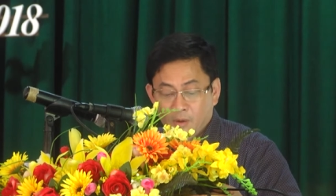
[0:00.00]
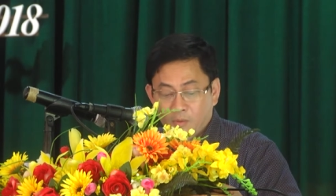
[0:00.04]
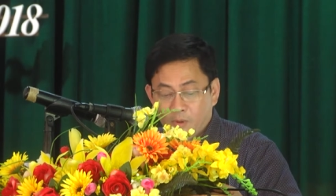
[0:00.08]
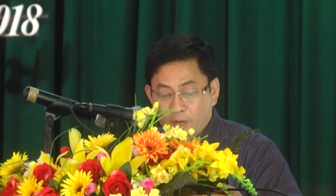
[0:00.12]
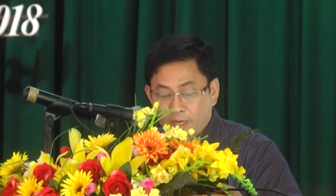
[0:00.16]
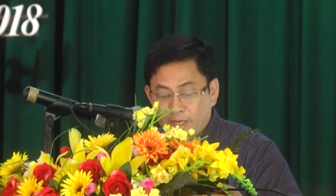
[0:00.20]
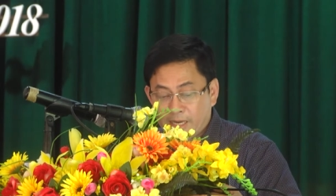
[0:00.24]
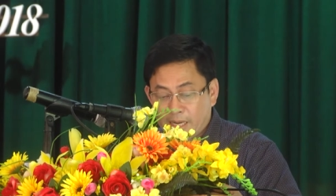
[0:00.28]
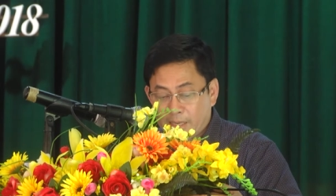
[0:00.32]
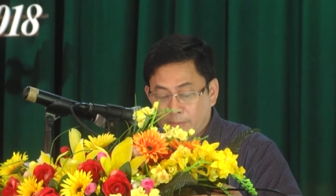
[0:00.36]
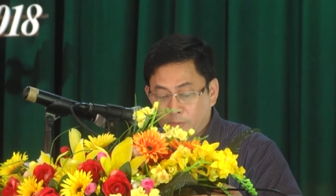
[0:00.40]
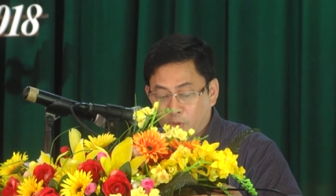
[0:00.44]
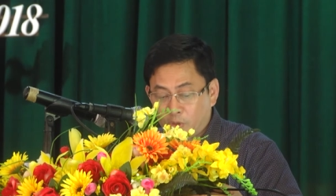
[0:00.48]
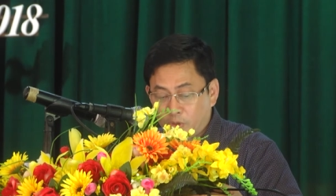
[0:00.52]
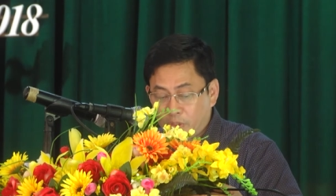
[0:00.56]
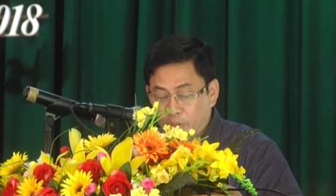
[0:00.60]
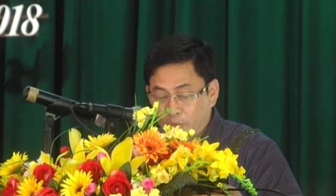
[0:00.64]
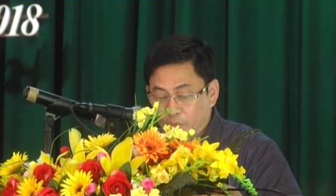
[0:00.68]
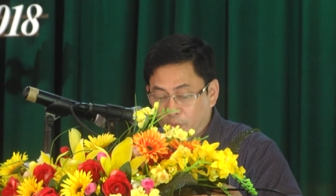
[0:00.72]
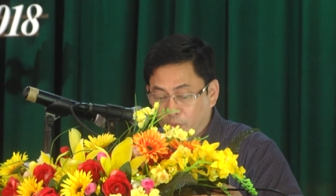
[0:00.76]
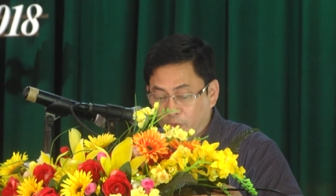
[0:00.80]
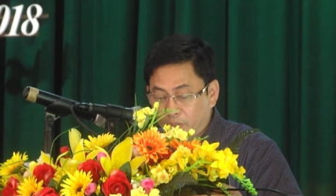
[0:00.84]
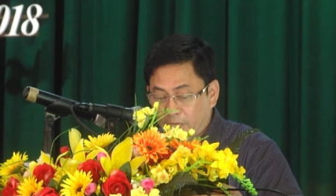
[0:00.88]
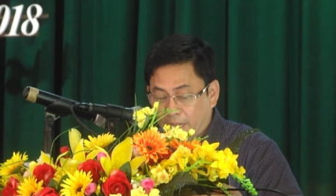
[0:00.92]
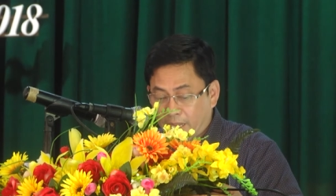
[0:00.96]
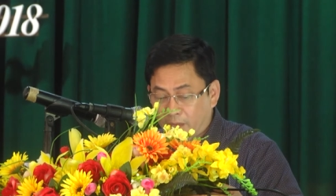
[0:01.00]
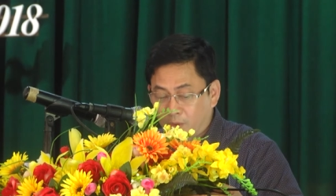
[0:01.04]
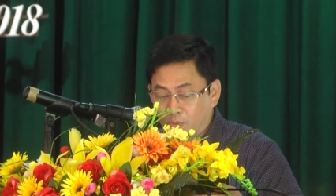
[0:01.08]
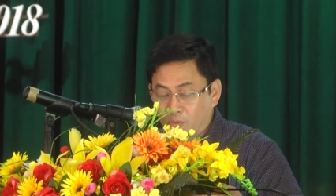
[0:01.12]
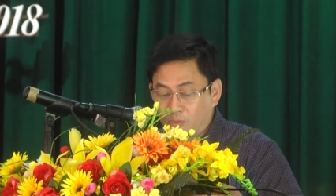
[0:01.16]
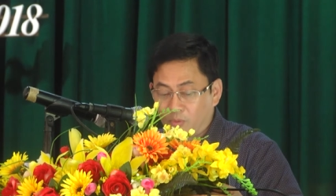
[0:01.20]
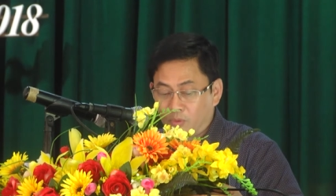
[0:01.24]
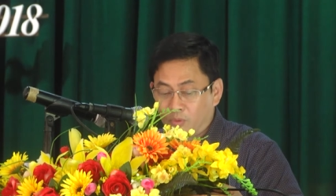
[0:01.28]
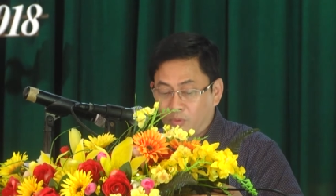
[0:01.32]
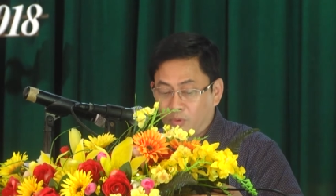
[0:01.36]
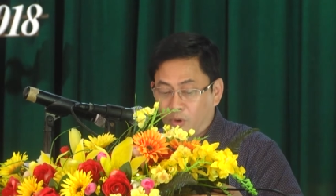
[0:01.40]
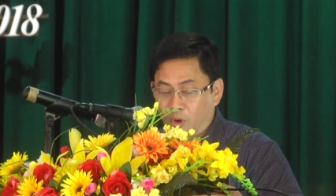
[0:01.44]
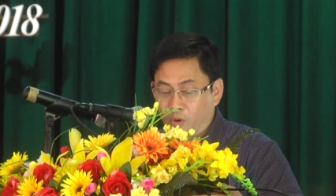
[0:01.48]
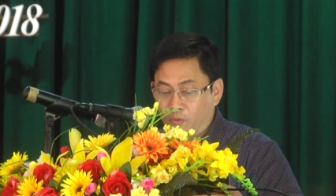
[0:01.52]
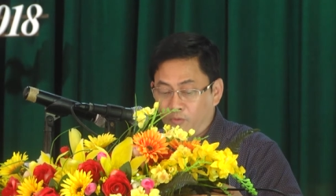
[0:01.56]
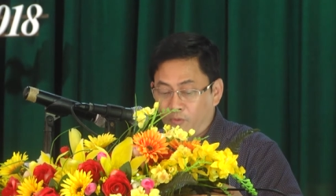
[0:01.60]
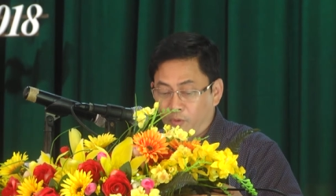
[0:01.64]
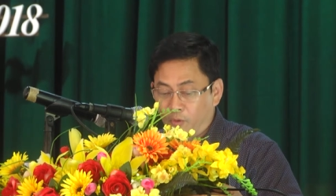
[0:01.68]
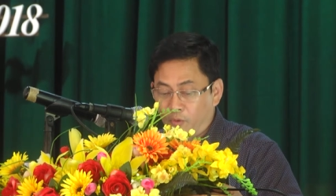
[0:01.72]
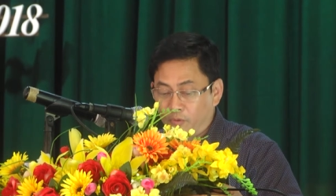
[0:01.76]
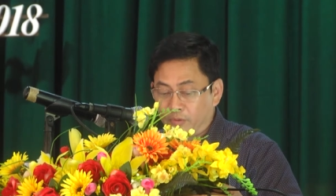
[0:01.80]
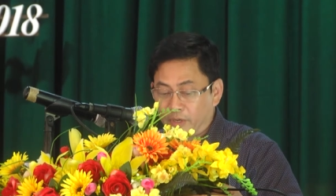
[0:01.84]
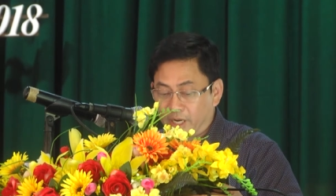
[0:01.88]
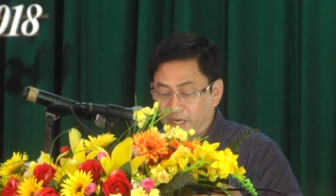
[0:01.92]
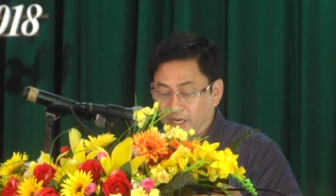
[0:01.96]
Quảng Nam có nhiều núi cao, độ
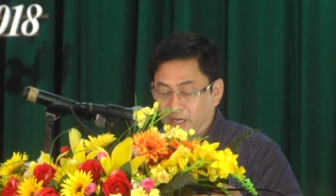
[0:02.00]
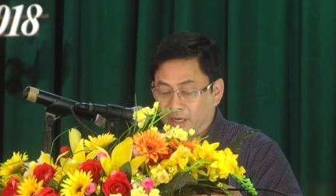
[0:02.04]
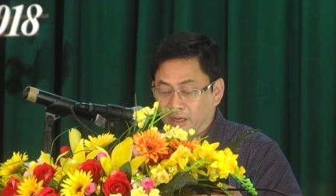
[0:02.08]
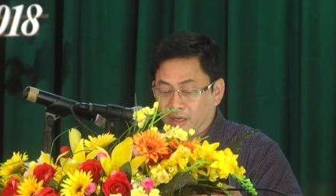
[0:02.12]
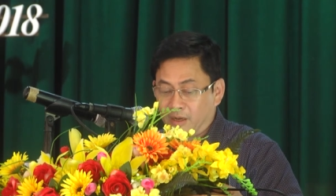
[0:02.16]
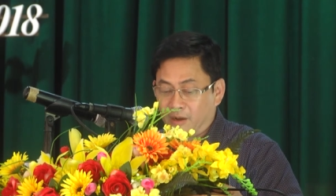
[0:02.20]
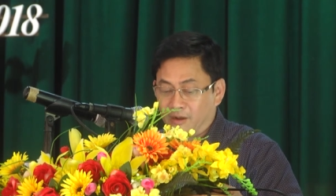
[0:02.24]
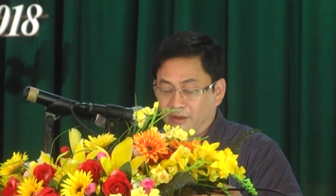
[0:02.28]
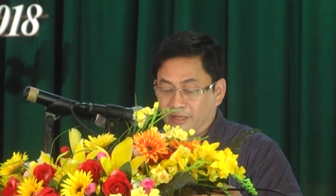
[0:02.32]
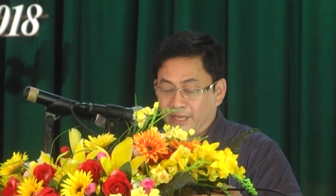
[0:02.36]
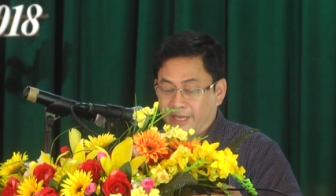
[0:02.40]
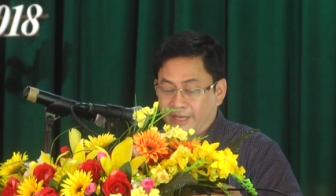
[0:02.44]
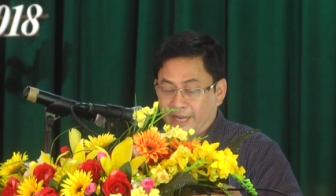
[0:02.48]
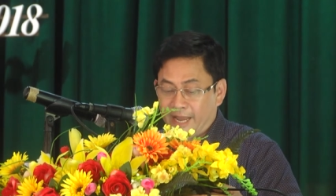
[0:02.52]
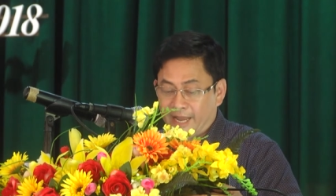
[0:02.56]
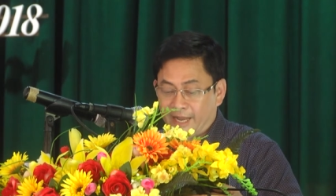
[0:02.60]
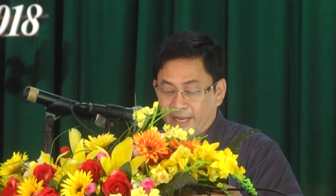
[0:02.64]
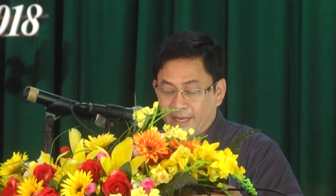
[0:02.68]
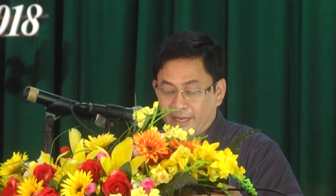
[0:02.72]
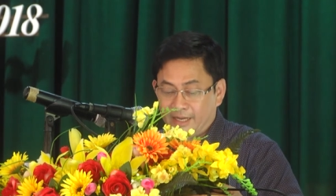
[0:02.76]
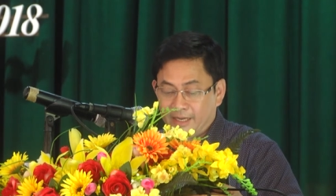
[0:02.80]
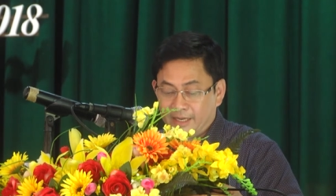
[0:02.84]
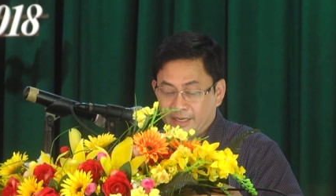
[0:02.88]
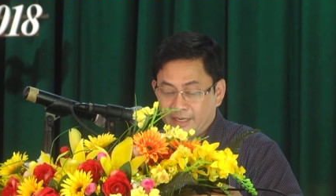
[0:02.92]
phủ rừng còn dày đặc,